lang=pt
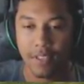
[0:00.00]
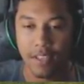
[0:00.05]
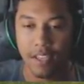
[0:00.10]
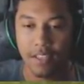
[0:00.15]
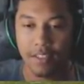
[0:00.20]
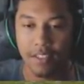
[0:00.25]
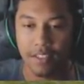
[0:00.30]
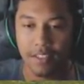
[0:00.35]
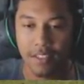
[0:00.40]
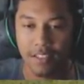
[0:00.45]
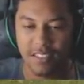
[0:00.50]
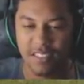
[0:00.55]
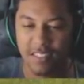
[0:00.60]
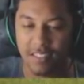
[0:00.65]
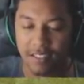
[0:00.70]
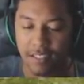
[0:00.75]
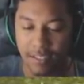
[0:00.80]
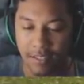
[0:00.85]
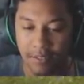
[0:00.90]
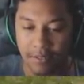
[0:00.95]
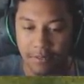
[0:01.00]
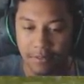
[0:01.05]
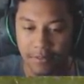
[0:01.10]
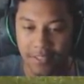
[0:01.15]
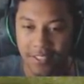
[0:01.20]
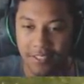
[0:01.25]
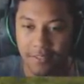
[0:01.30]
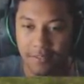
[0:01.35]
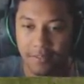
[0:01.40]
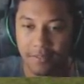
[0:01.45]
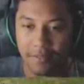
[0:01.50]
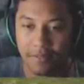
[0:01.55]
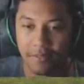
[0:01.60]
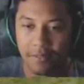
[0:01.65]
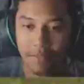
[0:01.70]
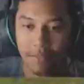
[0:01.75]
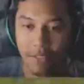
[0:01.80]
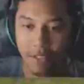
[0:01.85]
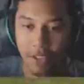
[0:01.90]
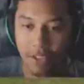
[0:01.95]
Entra, entra, entra, entra.
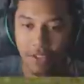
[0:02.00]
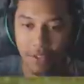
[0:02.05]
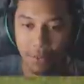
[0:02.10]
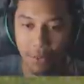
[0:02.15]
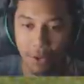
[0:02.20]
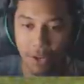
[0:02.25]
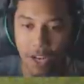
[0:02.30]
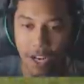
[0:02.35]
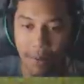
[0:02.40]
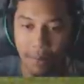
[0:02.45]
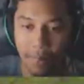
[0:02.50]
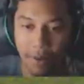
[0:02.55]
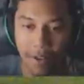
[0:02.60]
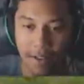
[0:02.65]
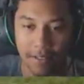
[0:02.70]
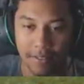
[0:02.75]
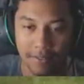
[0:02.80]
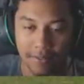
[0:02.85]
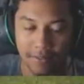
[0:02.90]
Nossa, tomou capa.